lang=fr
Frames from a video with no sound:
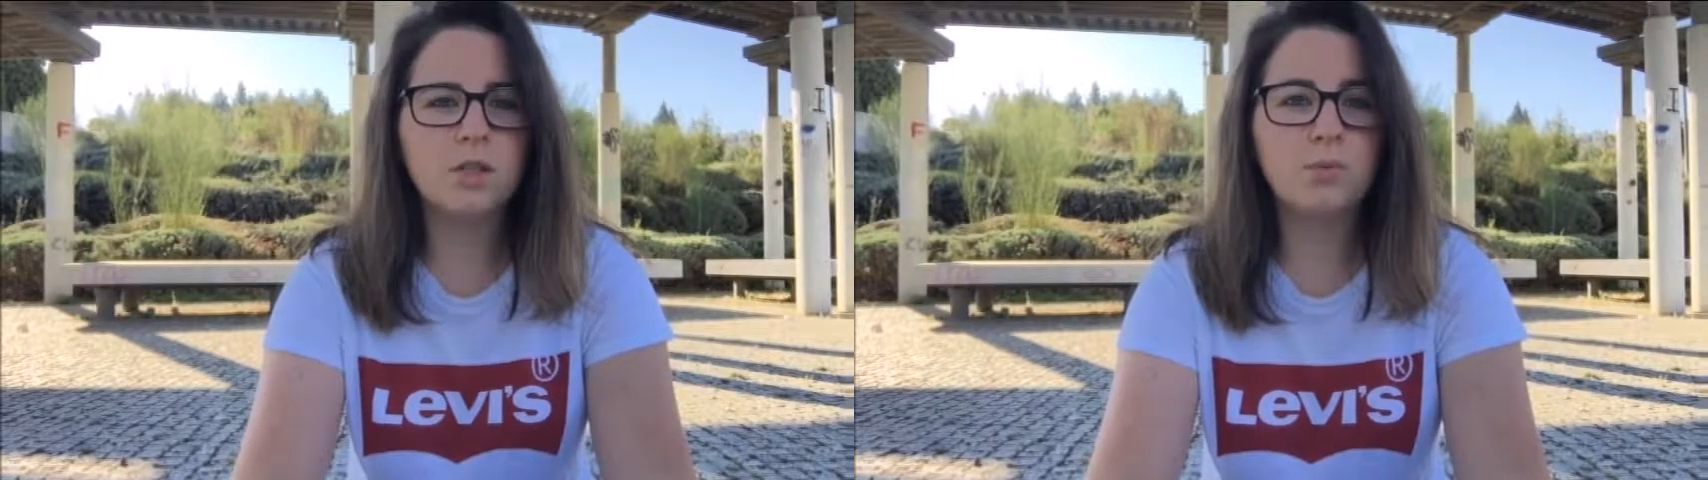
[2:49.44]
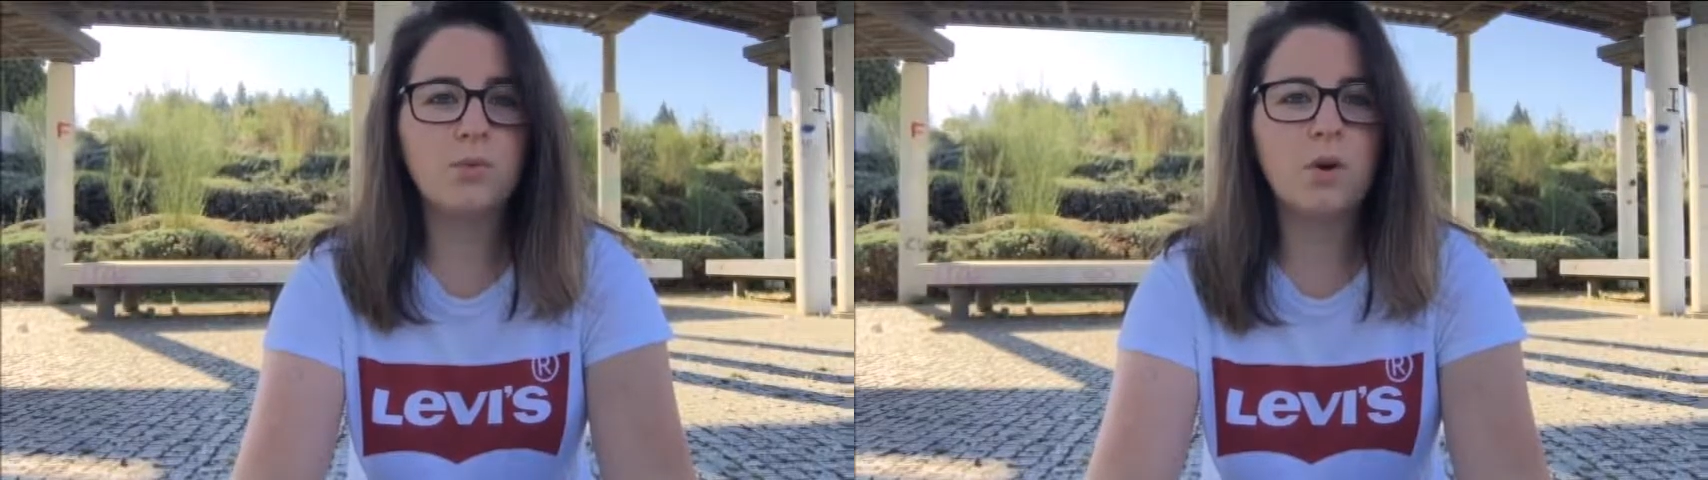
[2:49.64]

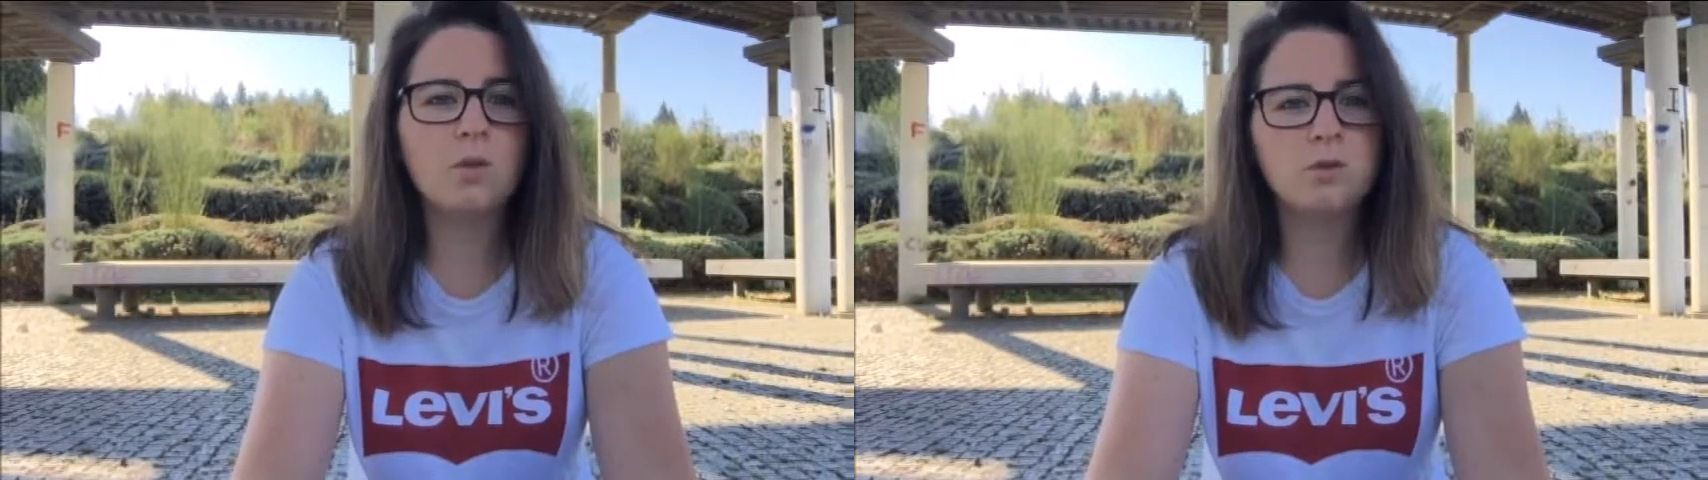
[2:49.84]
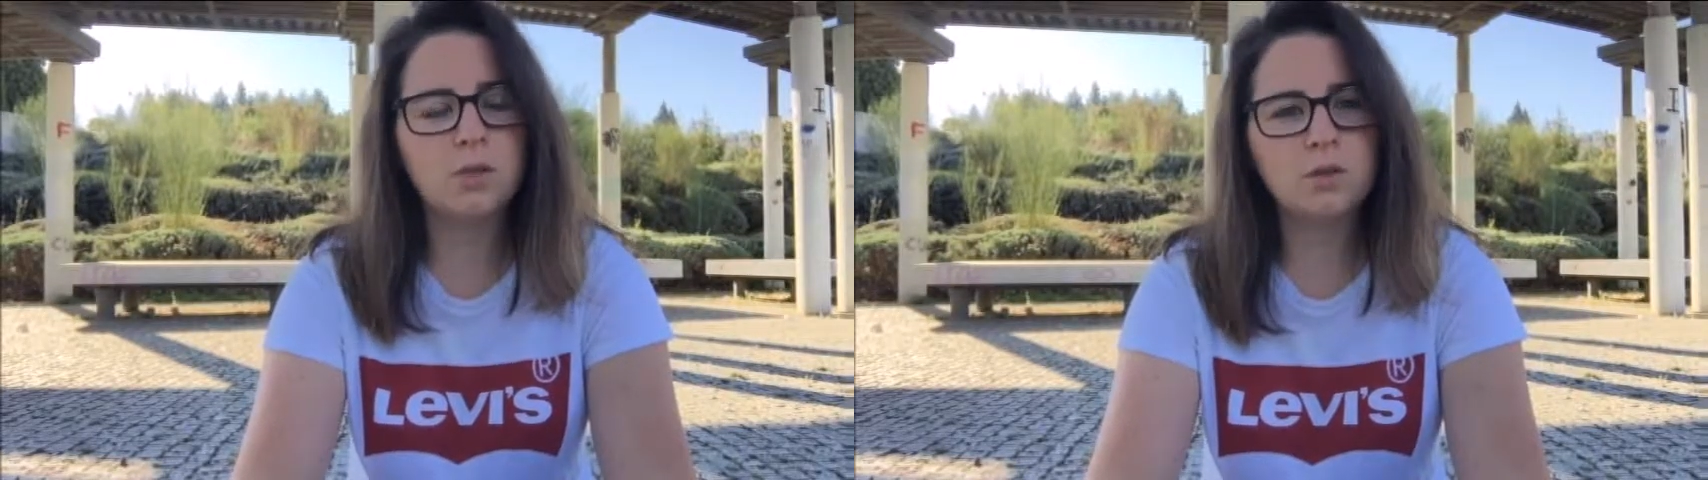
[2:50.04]
J'ai pu
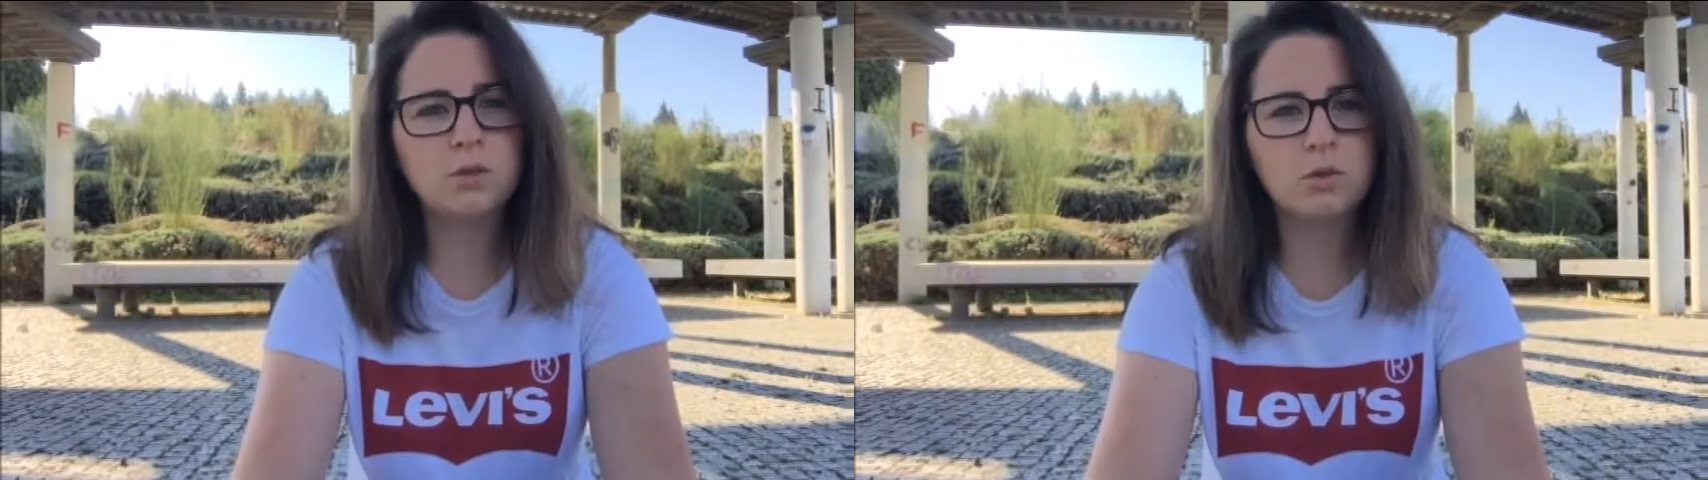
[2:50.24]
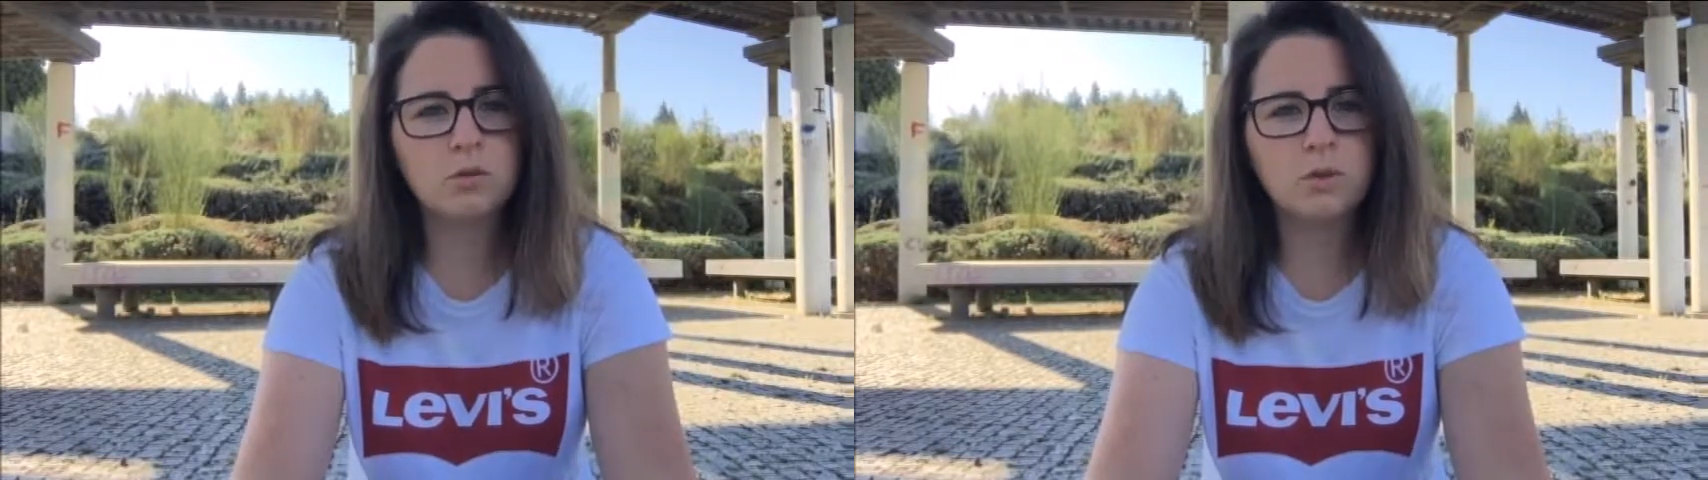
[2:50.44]
voir le soignant que je